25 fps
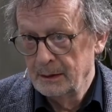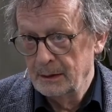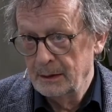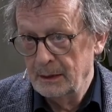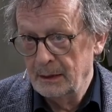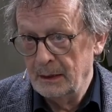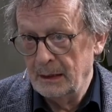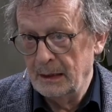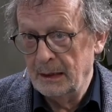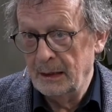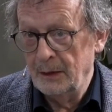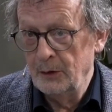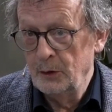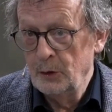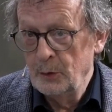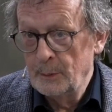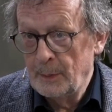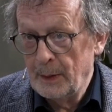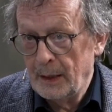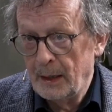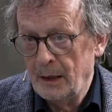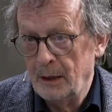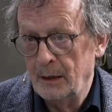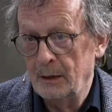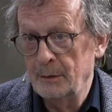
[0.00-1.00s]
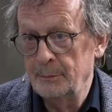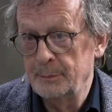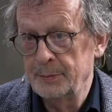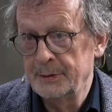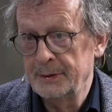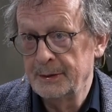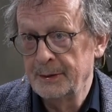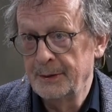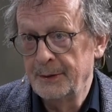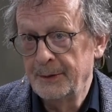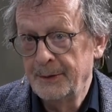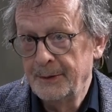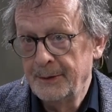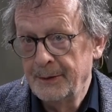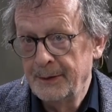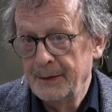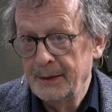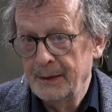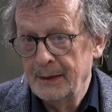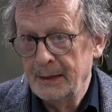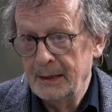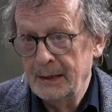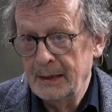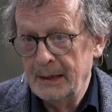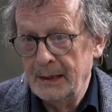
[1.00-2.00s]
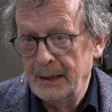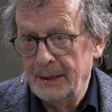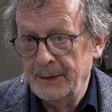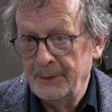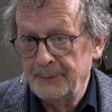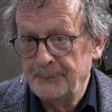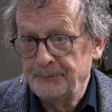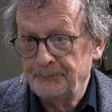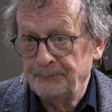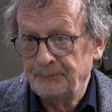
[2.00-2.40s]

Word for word: äh, überhaupt äh,